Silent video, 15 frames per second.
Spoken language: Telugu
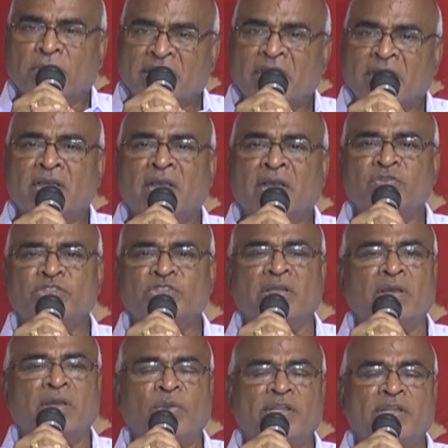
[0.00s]
ప్రధానంగా
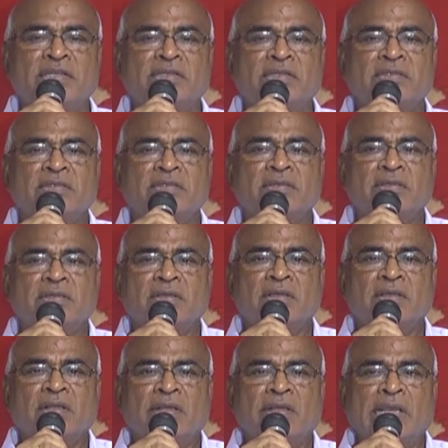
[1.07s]
అంశంగా ఉన్నది
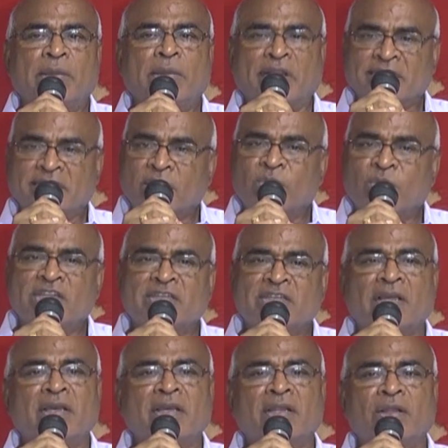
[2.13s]
ఇప్పుడు అంతా కూడా
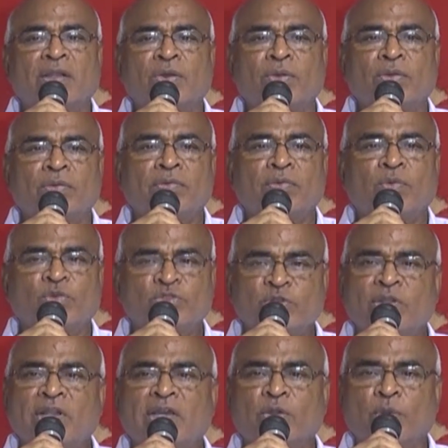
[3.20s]
తెలంగాణలో
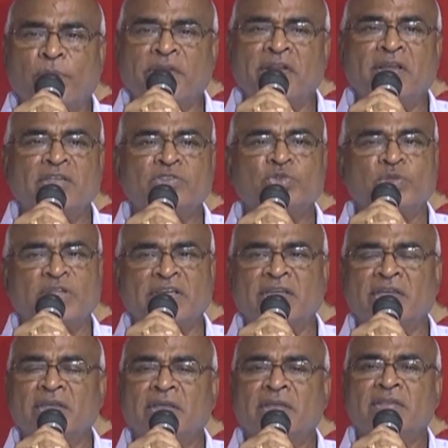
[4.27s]
హుజూర్ నగర్ ఉప ఎన్నిక చుట్టే
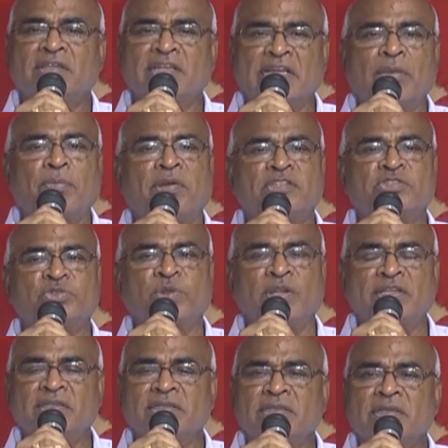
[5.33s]
తిరిగే పరిస్థితి
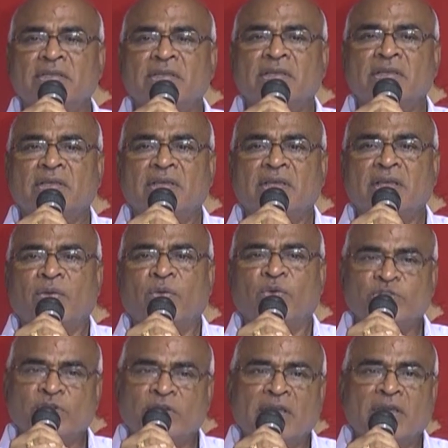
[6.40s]
ఉన్నది
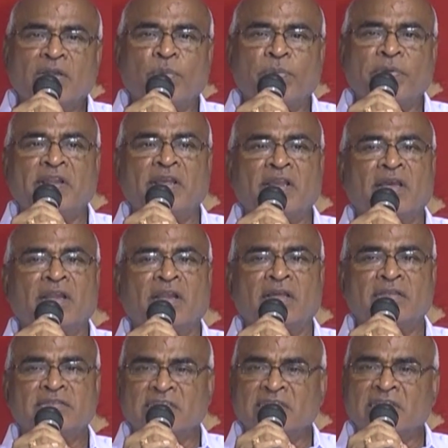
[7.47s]
హుజూర్ నగర్ ఉప ఎన్నిక
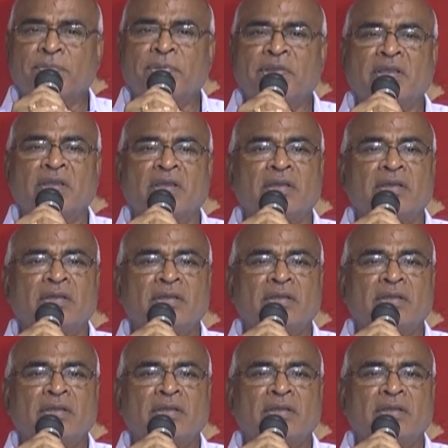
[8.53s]
సందర్భంగా